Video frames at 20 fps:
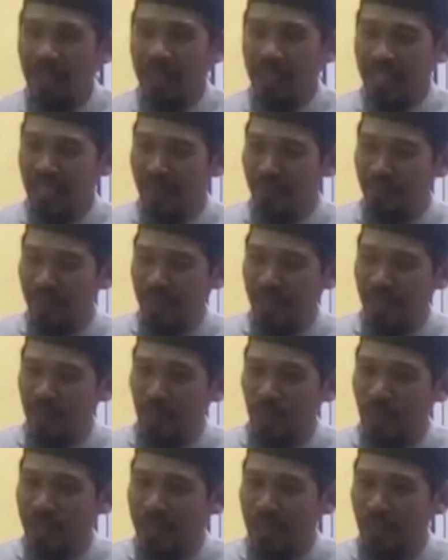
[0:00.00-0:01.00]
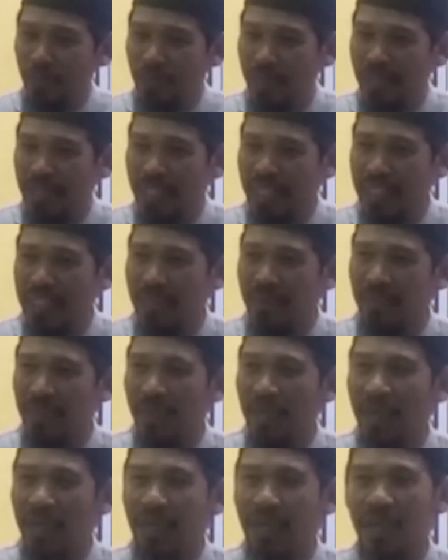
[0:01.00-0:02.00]
Yang mengatur hidup kita
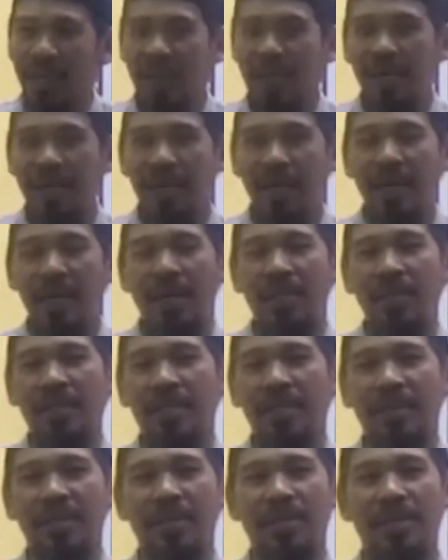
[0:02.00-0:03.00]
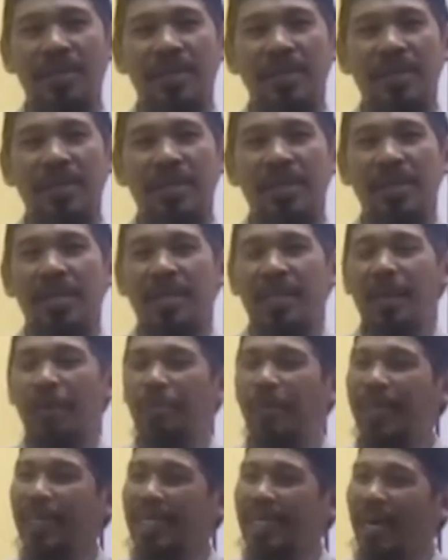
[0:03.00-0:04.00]
siapa? Allah.
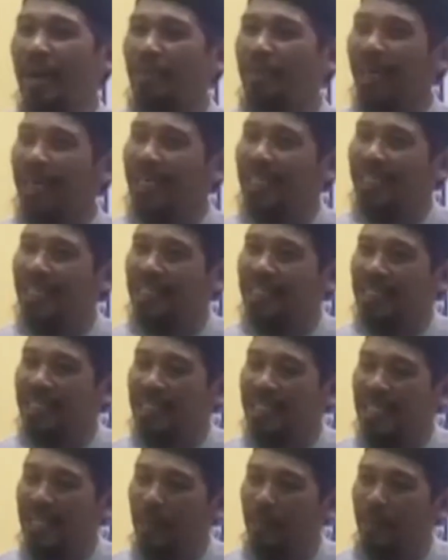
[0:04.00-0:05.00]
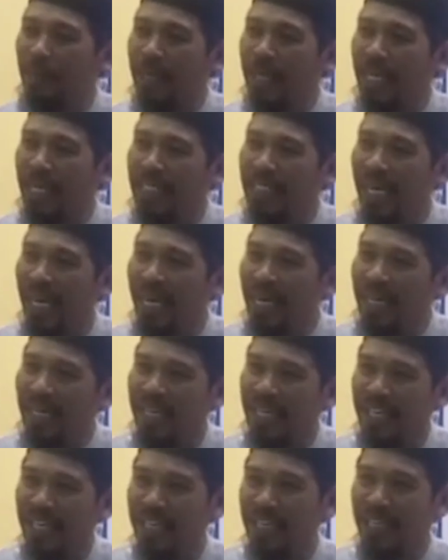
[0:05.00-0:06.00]
Tapi kenapa kita tidak pernah
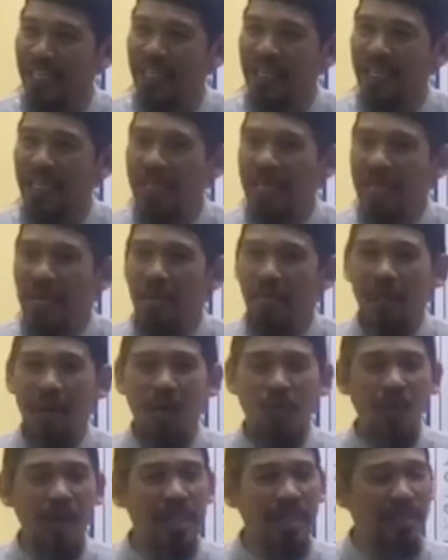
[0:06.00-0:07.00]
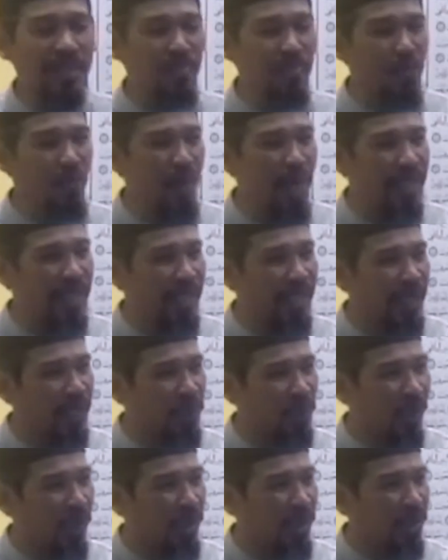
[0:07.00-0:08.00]
yakin bahwa semuanya
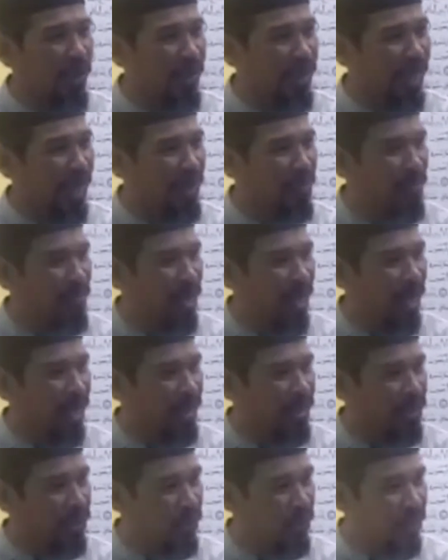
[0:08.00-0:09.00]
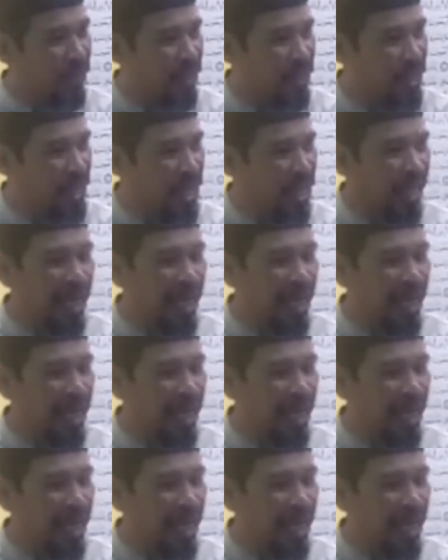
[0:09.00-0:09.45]
itu Allah yang mengatur?